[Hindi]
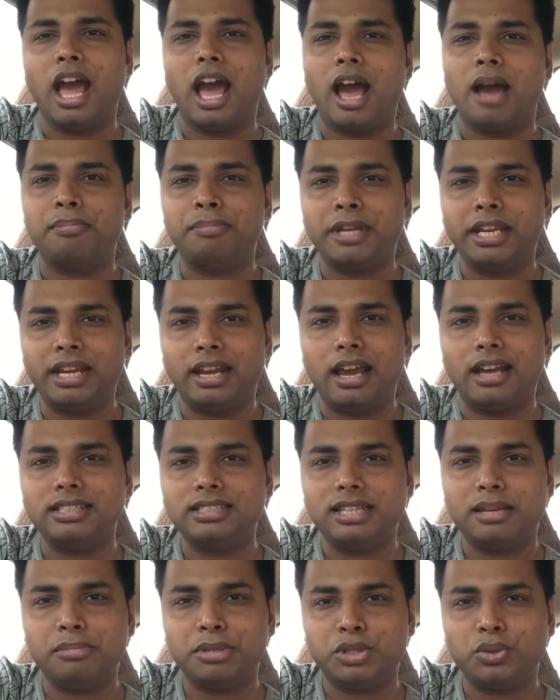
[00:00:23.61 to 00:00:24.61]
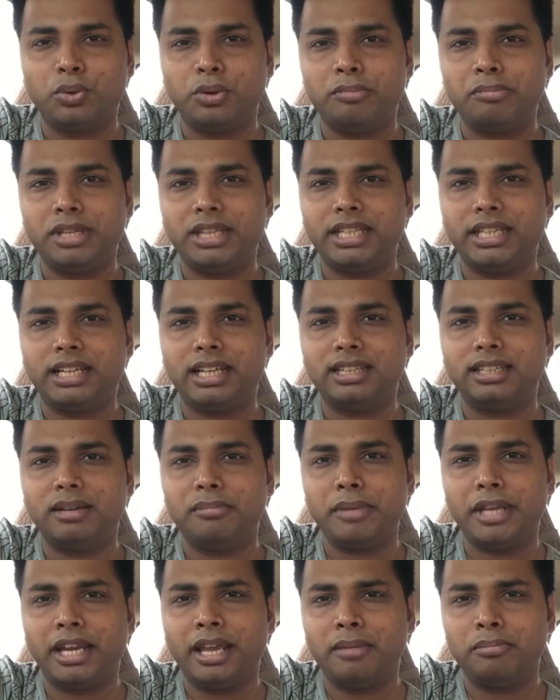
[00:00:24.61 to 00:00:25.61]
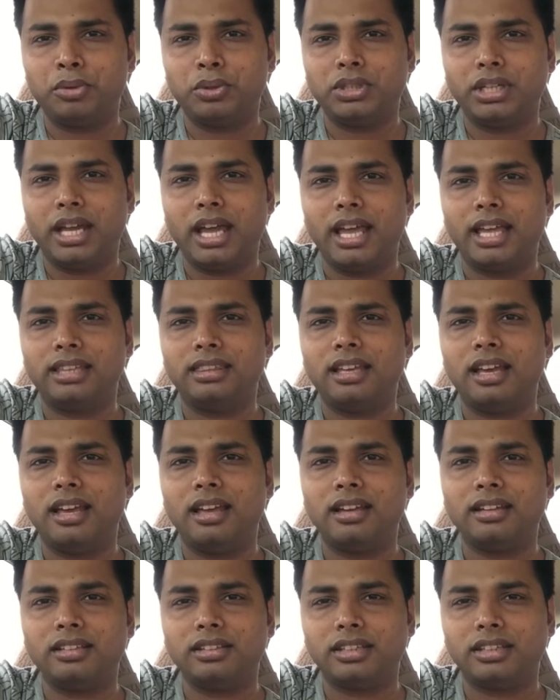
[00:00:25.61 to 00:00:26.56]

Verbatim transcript: आपने लास्ट एपिसोड में देखा था मैंने आपको दिखाया था